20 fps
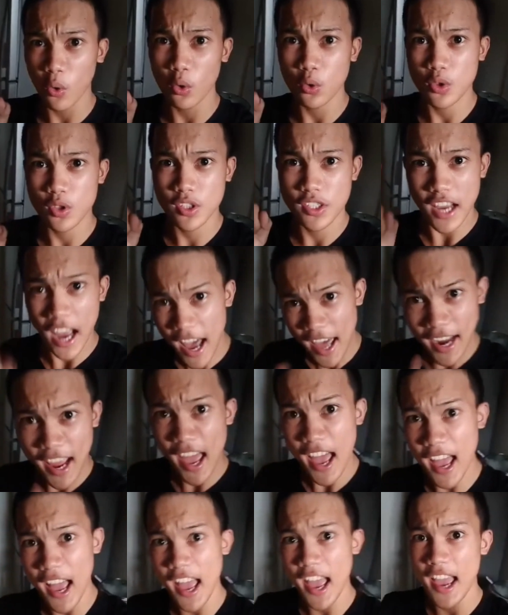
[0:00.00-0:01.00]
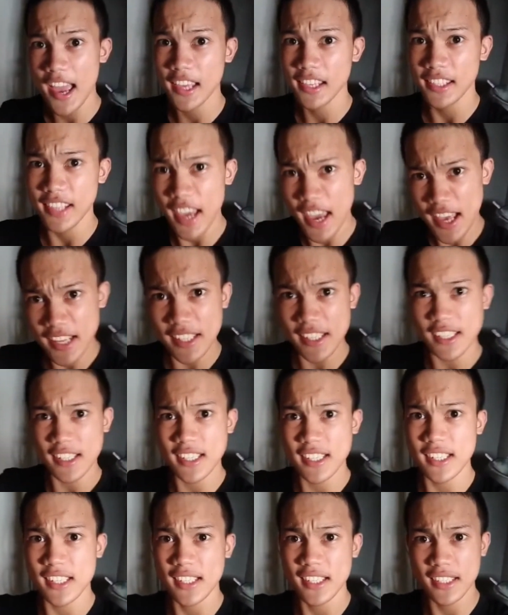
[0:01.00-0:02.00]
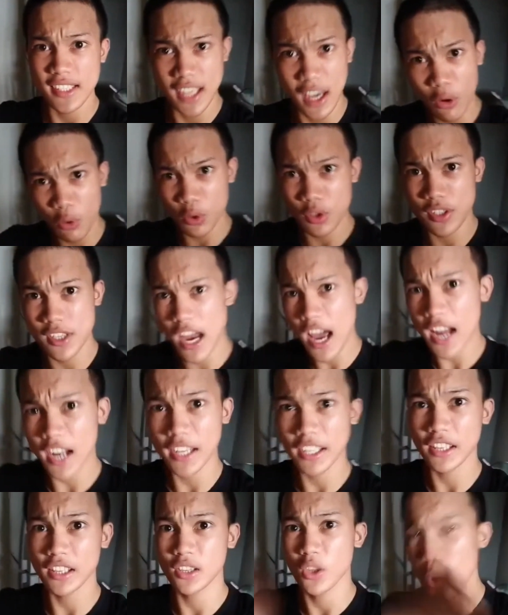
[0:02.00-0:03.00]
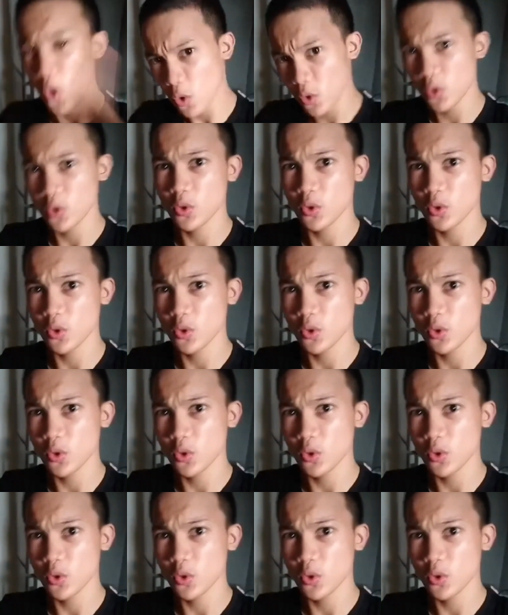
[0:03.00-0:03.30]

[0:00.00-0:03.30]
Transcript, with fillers: kutsara Yes, isang ng itlog